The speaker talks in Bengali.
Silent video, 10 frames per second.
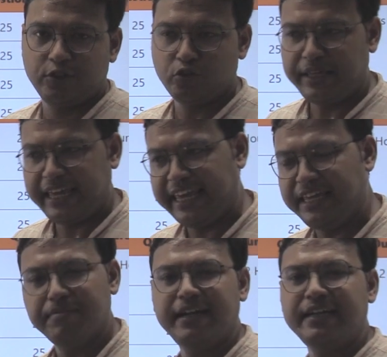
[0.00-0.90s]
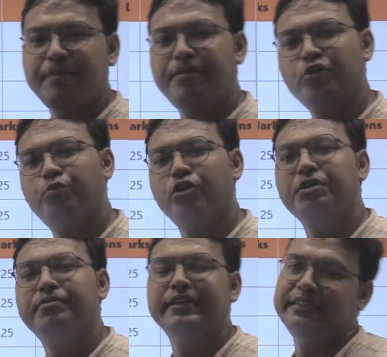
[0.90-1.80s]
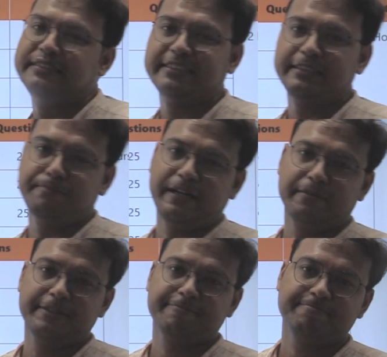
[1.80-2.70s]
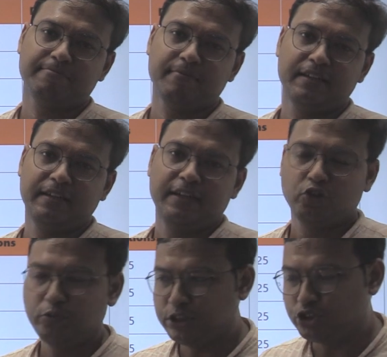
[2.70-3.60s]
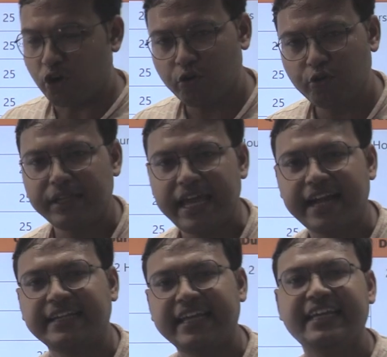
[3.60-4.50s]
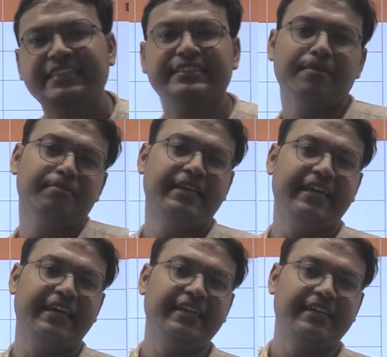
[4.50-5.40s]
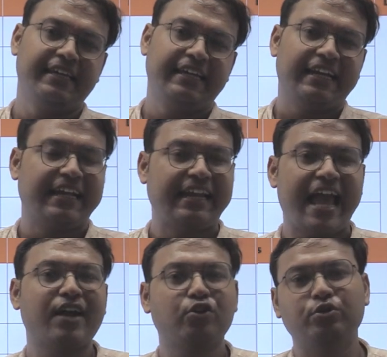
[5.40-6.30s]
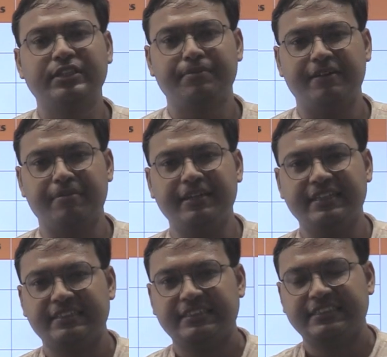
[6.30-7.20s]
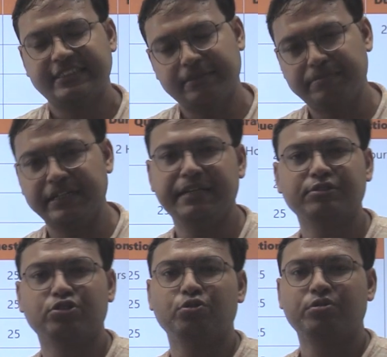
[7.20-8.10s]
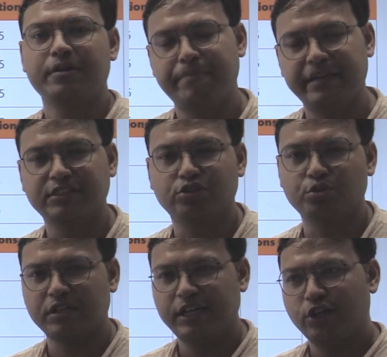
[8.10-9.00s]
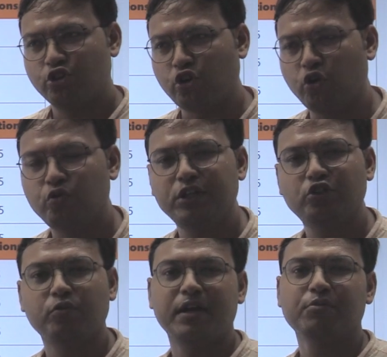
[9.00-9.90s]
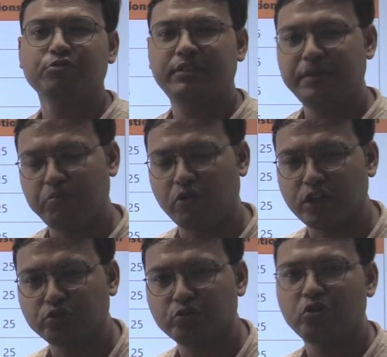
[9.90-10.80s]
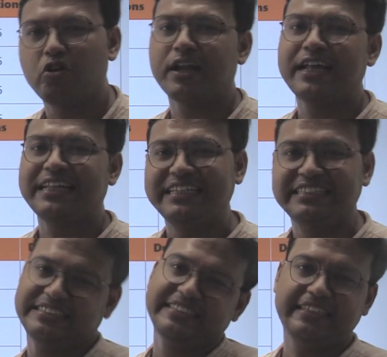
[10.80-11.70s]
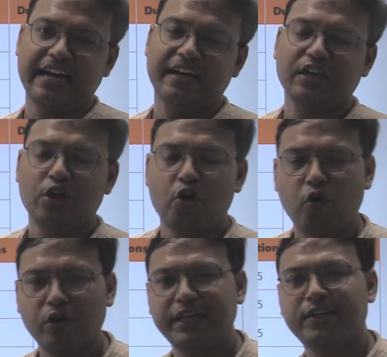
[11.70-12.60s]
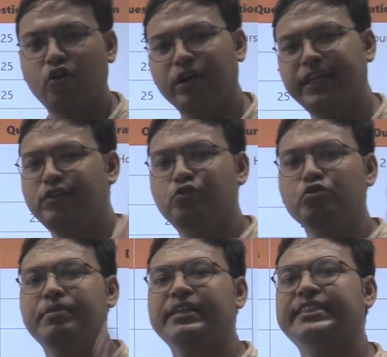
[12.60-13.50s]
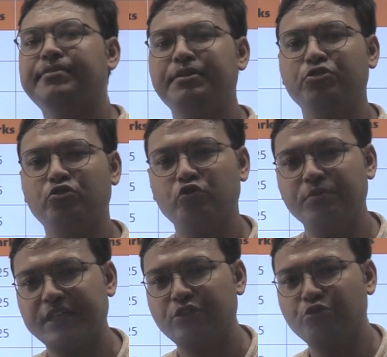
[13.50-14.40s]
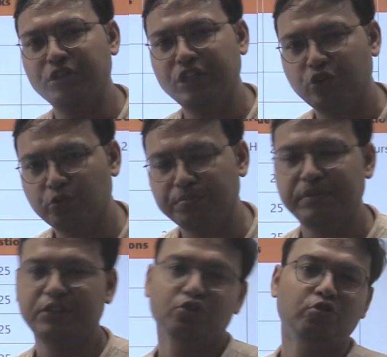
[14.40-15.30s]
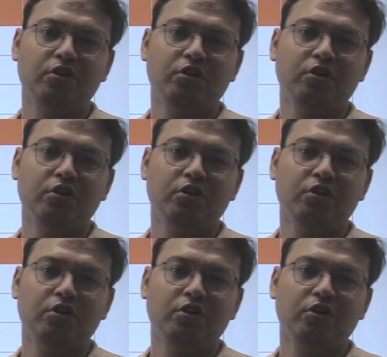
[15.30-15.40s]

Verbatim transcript: তুমি এইবার না পারো পরের বার নিশ্চিত পারবে তুমি যখনই একটা এক্সামকে ক্র্যাক করতে পারবে সেটা প্রিলিমস হোক মেন্স হোক তখনই তোমার মধ্যে পড়াশুনো করার ইচ্ছেটা অনেক অনেক গুণ বেড়ে যাবে এবং তুমি কিন্তু নিয়মিত